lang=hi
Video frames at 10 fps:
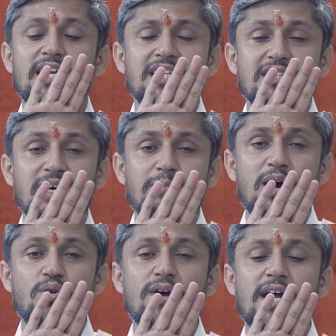या
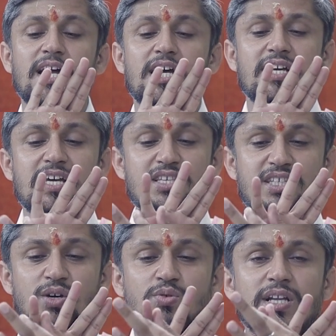दबा हुआ है
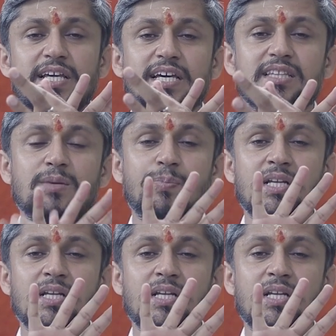इसी उंगली के अंदर